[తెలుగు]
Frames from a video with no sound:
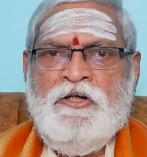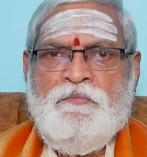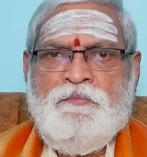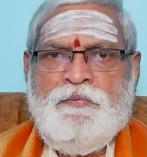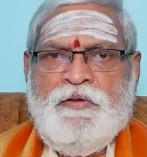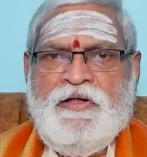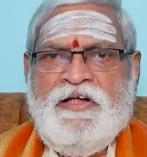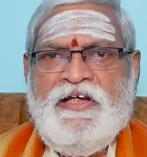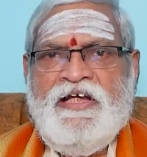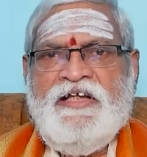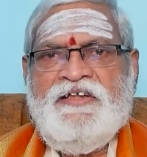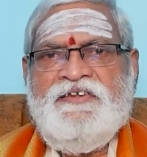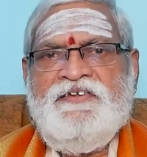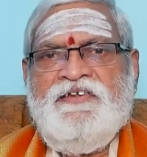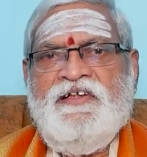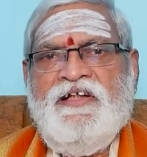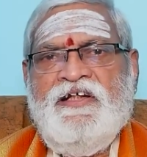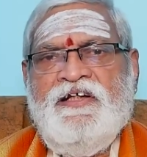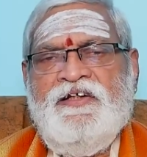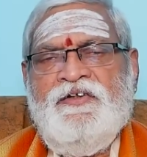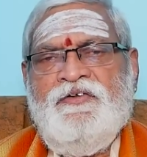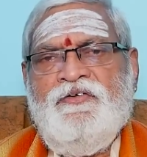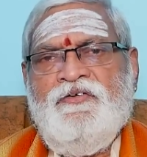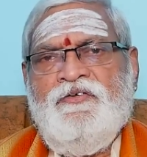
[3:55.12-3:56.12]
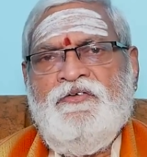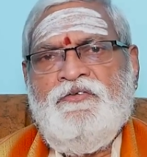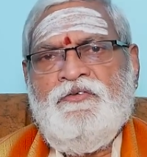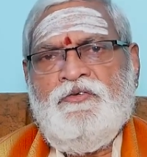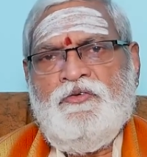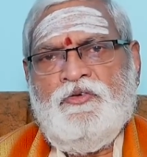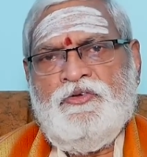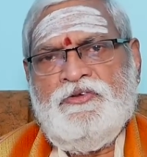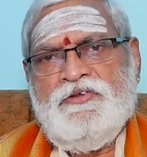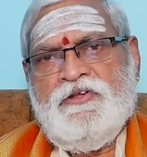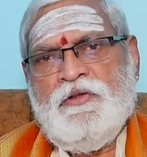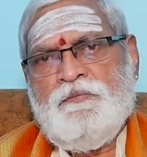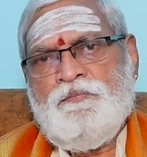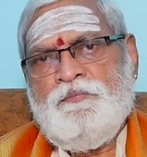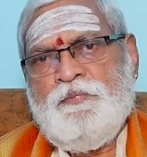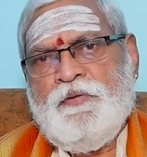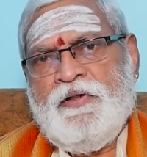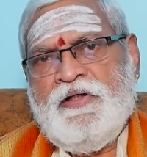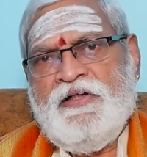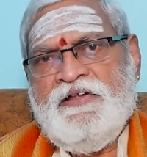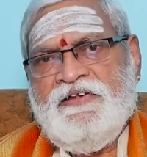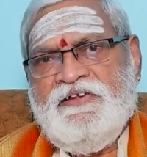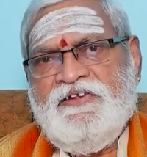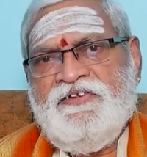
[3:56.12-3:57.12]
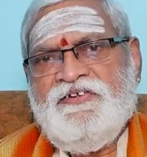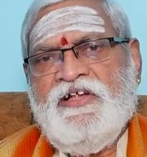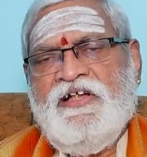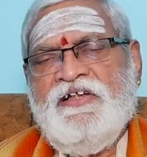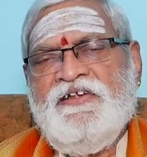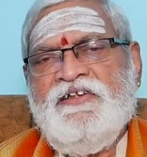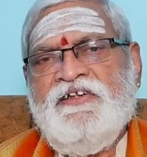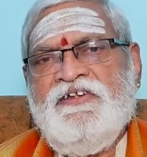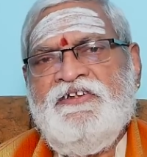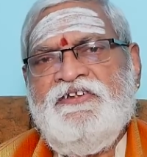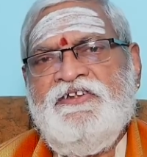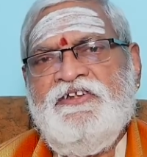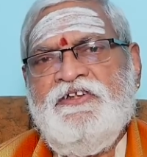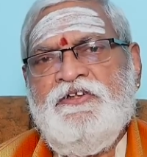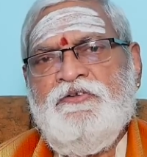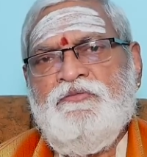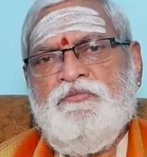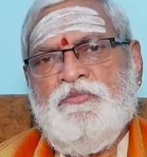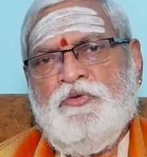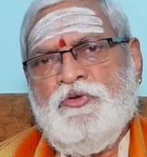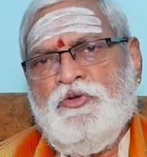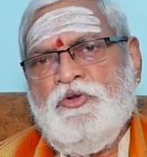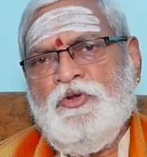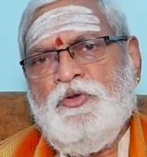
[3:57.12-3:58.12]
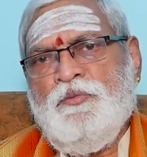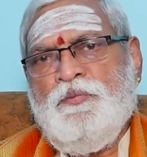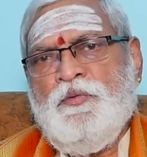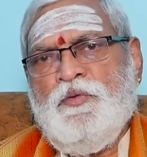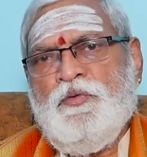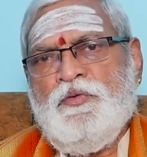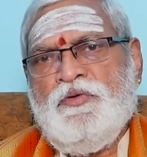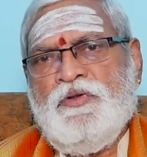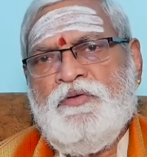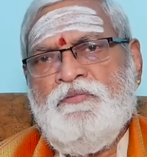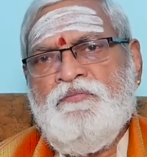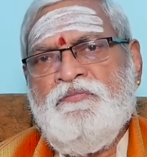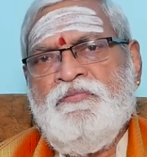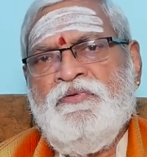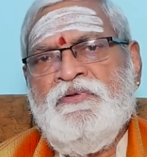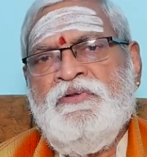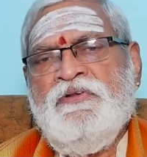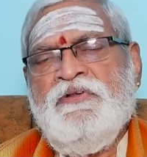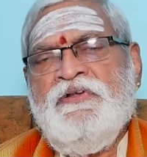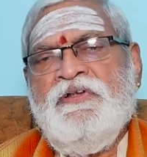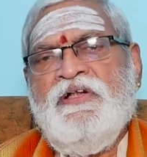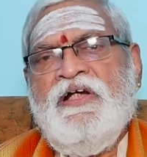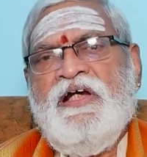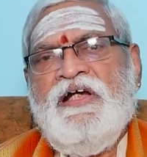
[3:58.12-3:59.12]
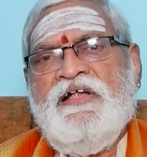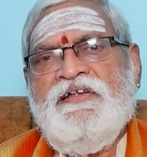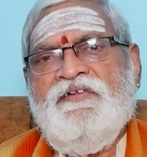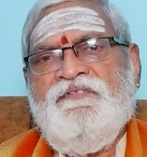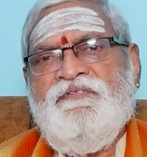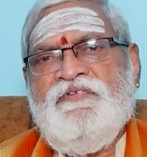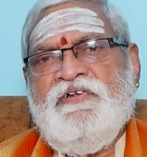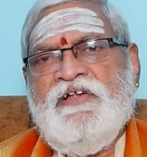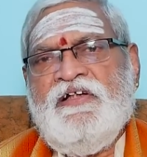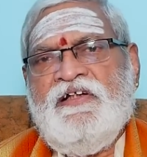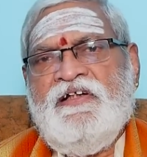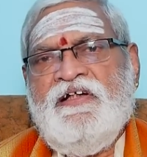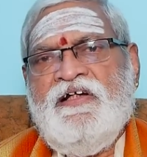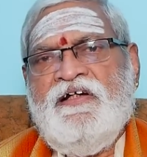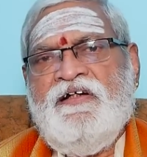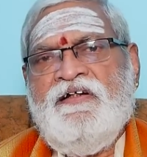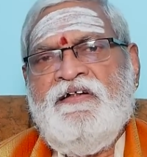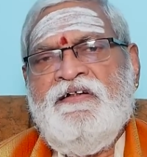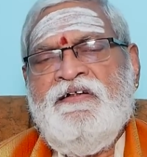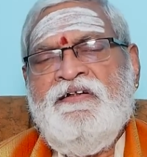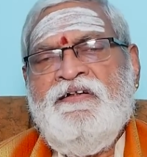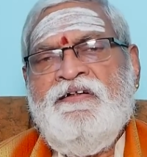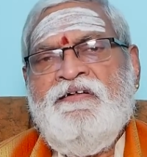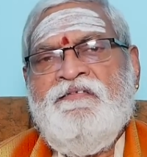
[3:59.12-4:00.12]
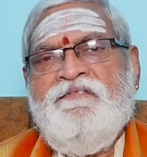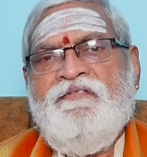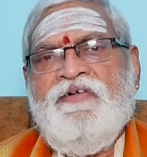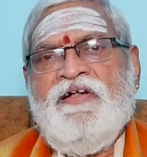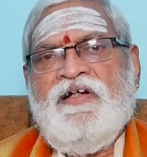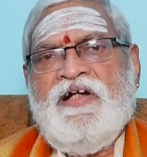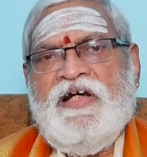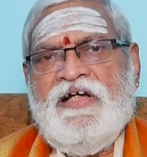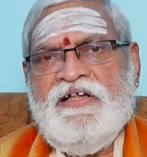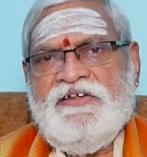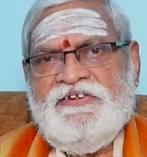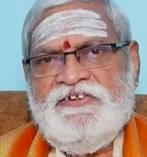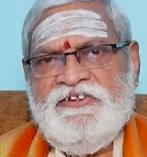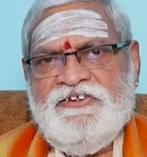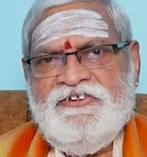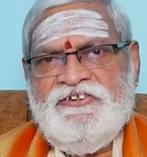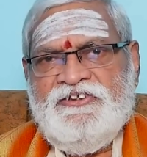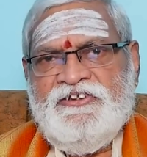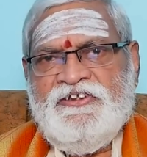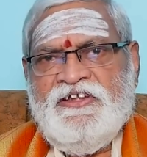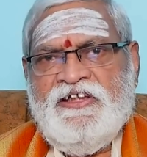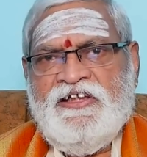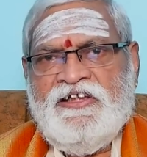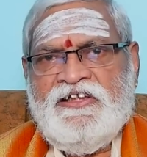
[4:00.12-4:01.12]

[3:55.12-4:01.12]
ప్రయత్నాల్లో కొంత ప్రగతి సాధించి ముందుకు పోవటం అదేవిధంగా వారు ఆశించిన